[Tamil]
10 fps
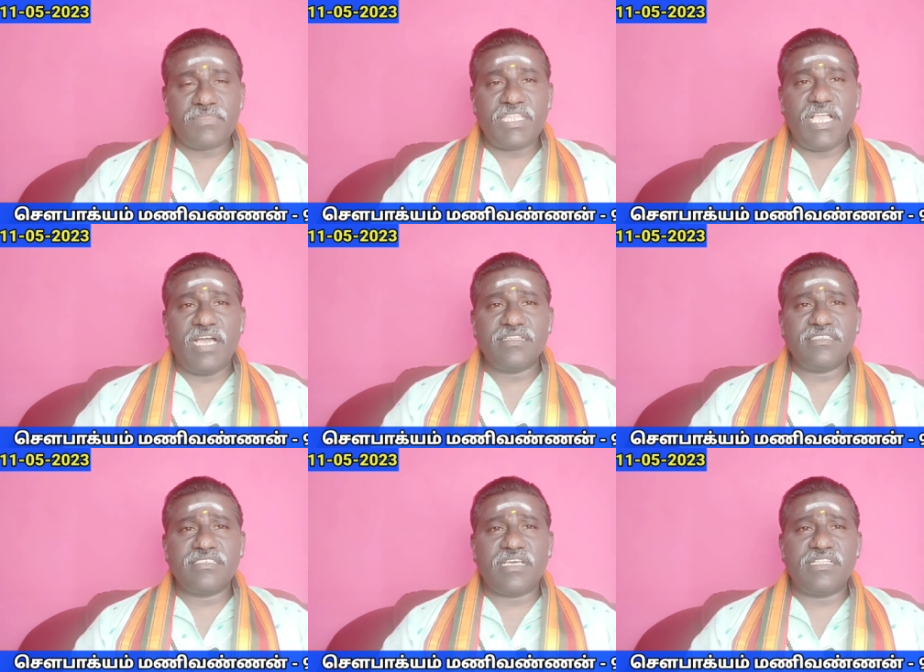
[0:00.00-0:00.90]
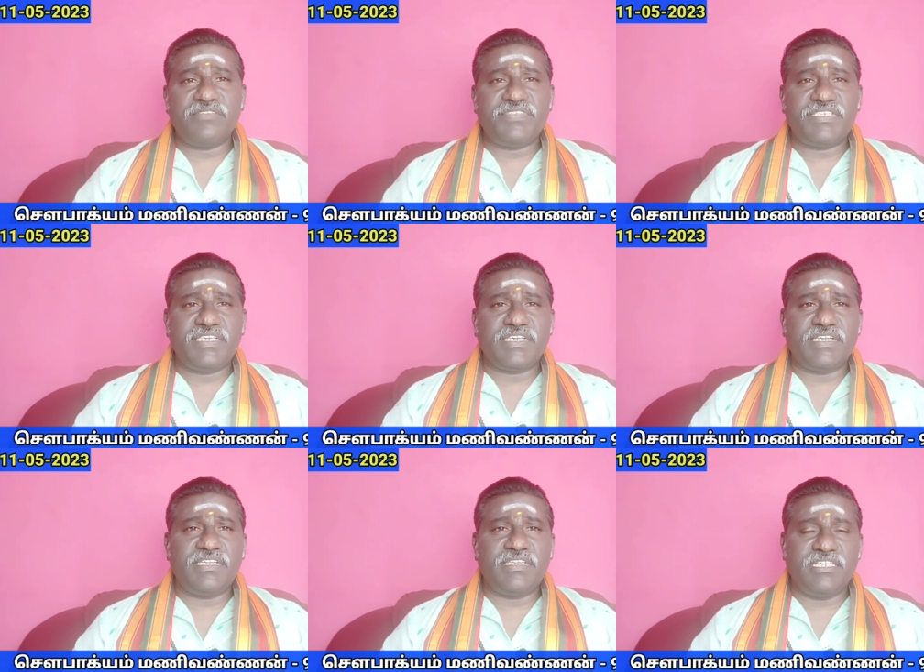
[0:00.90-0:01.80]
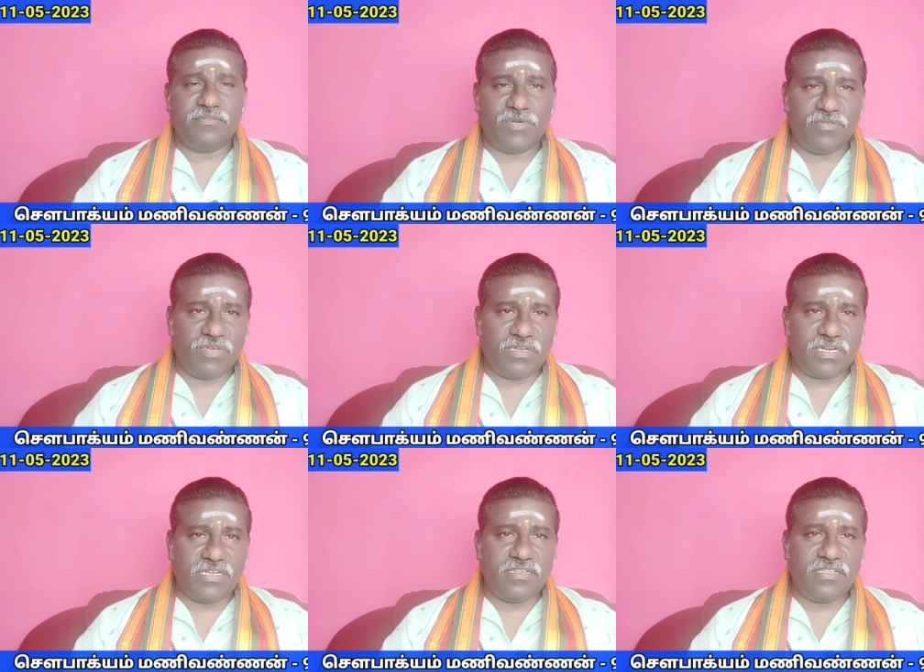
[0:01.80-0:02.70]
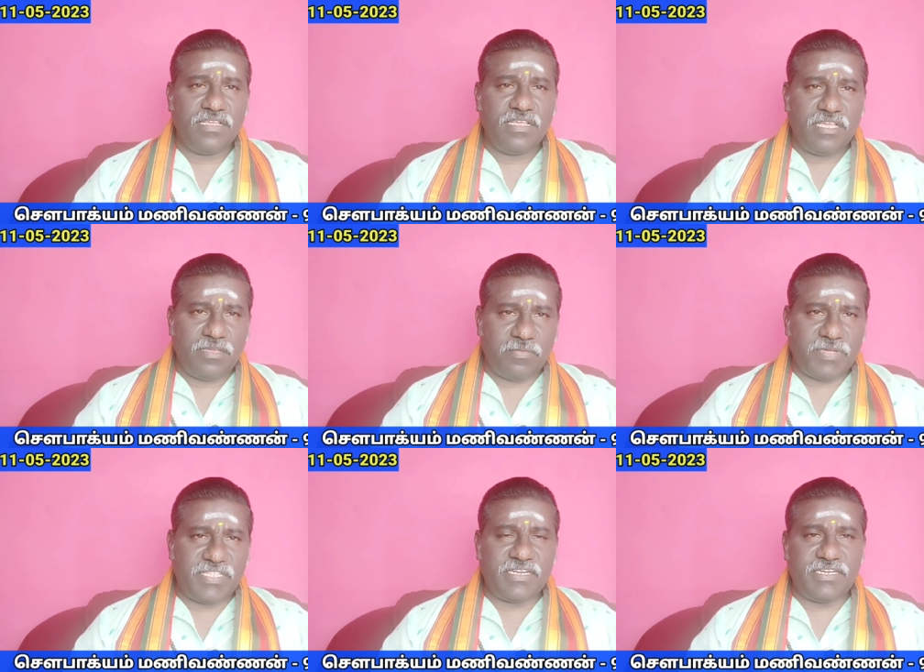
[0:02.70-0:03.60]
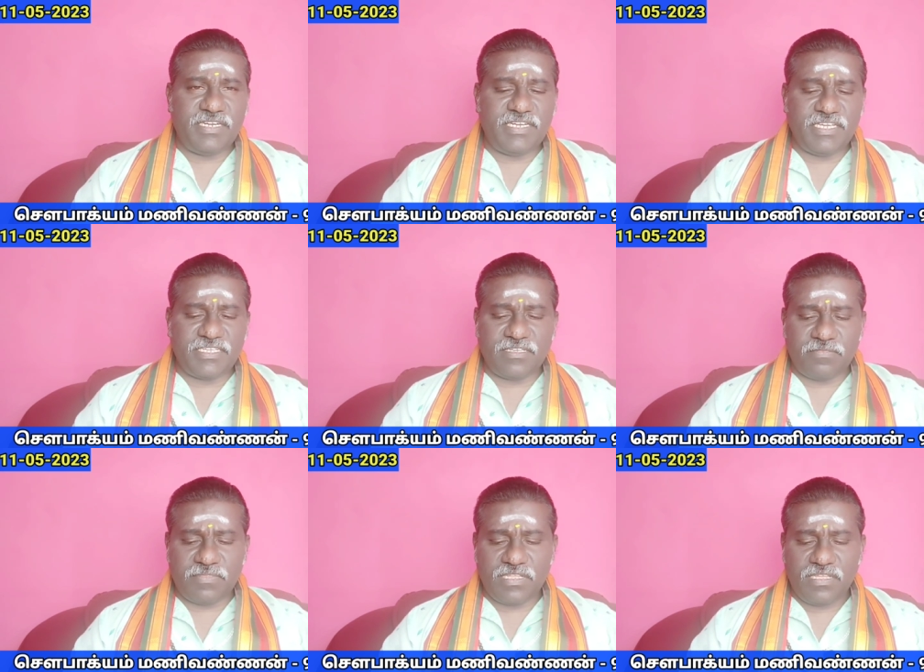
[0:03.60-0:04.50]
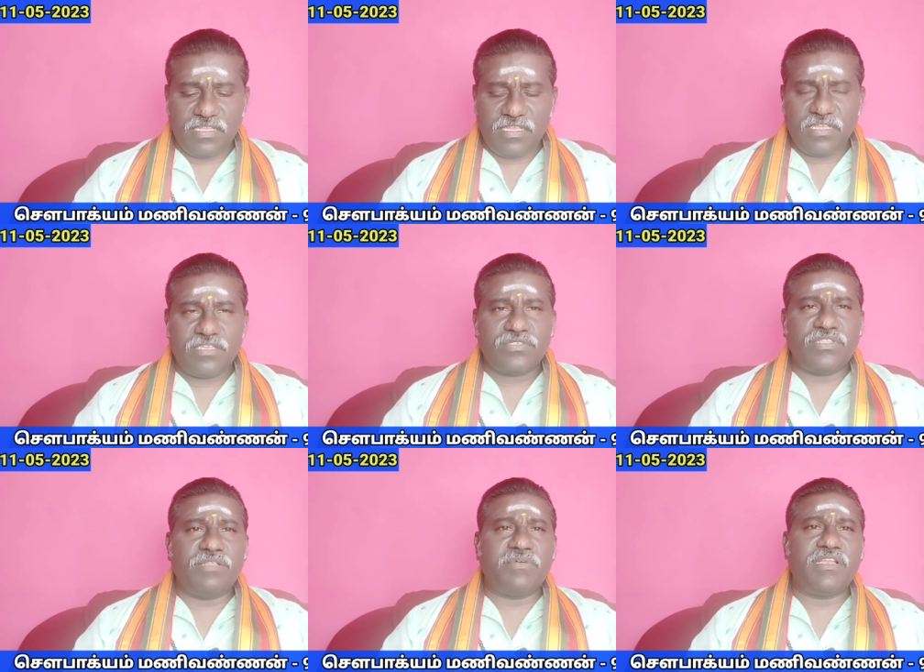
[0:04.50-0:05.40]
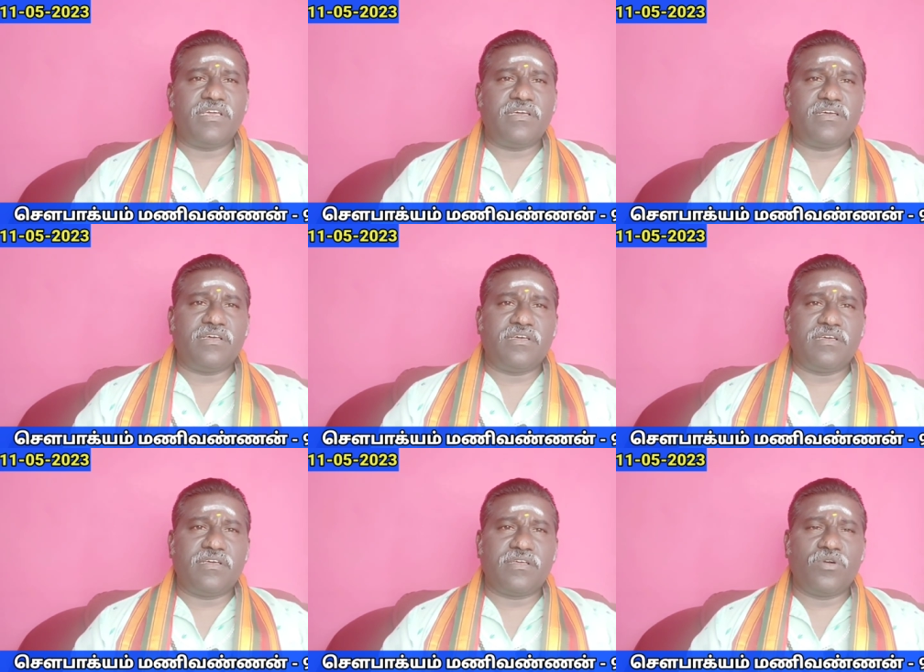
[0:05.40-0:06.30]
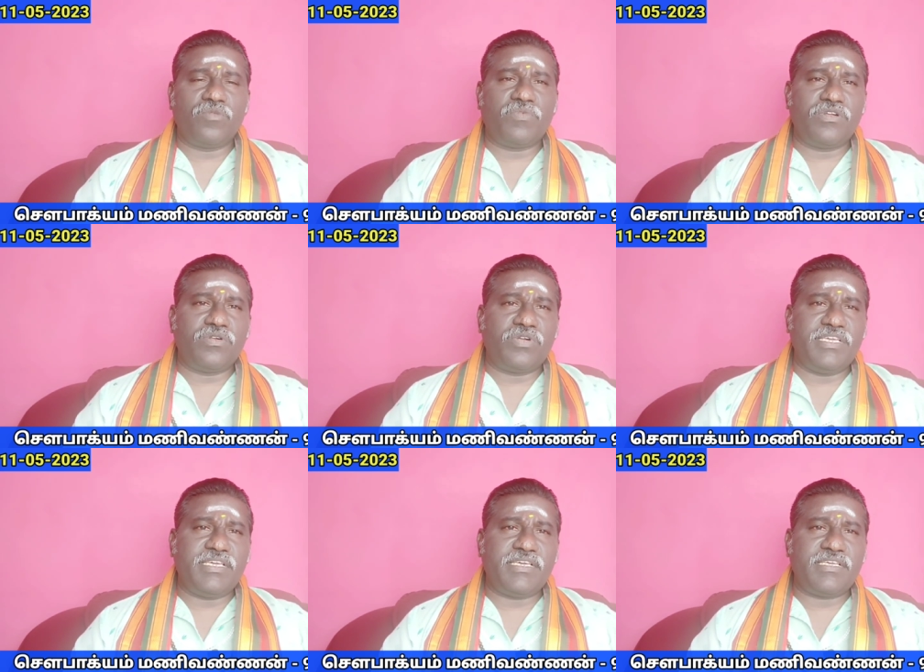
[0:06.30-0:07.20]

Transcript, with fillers: அரசு சார்ந்த விஷயங்களில் ஈடுபடுபவர்கள் இப்போ பார்த்திங்கன்னா நீட் எக்ஸாம் ஸோ இந்த மாதிரிலாம் கவர்மெண்ட்டோடைய